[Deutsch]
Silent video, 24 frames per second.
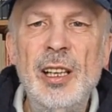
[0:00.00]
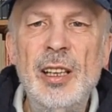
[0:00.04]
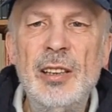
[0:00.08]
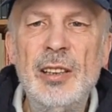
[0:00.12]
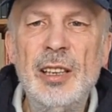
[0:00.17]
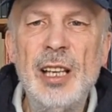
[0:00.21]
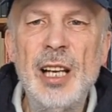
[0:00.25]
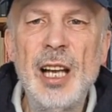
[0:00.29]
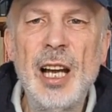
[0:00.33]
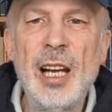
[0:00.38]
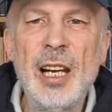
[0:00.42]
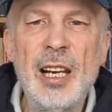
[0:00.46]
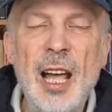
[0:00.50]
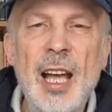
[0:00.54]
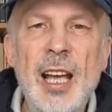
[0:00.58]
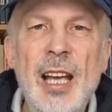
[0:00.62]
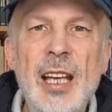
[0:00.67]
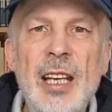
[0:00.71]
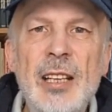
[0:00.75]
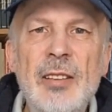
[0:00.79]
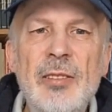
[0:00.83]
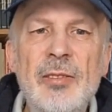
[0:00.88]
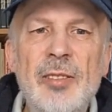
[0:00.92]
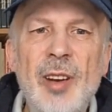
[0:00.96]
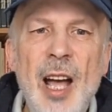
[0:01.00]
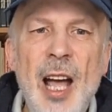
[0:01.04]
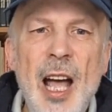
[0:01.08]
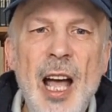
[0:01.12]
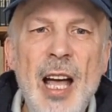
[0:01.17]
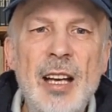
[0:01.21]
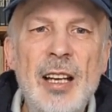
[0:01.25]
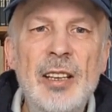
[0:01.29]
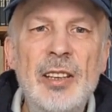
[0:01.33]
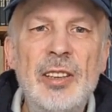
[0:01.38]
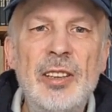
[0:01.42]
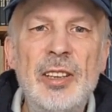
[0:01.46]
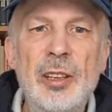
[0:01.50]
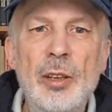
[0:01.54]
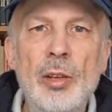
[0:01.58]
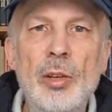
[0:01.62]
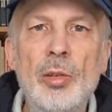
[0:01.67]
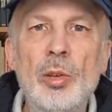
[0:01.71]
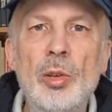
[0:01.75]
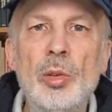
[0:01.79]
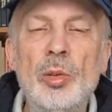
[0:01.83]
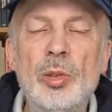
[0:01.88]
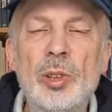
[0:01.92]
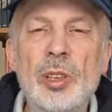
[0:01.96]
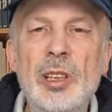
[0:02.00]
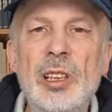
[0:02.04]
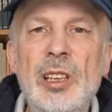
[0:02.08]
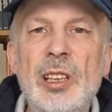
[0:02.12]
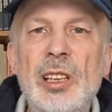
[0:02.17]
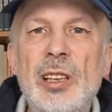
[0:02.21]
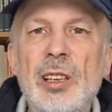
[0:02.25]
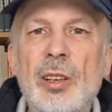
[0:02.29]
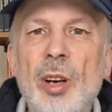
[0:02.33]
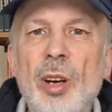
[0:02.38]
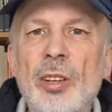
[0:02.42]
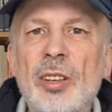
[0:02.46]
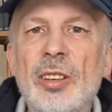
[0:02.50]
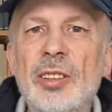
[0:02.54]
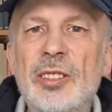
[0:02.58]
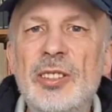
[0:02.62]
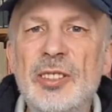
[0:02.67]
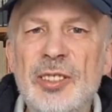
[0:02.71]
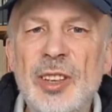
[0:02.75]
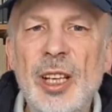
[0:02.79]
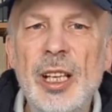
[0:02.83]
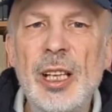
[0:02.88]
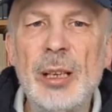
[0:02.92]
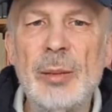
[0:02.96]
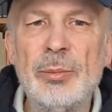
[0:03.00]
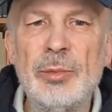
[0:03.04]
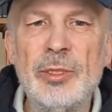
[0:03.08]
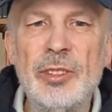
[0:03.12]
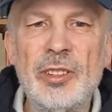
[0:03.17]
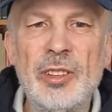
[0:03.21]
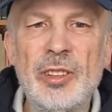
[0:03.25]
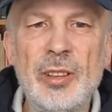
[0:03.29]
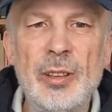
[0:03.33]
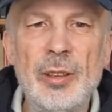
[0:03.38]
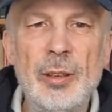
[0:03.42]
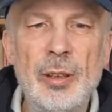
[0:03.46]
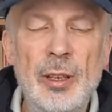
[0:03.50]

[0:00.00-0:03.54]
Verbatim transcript: die allein wahre Theologie Gottes selbst,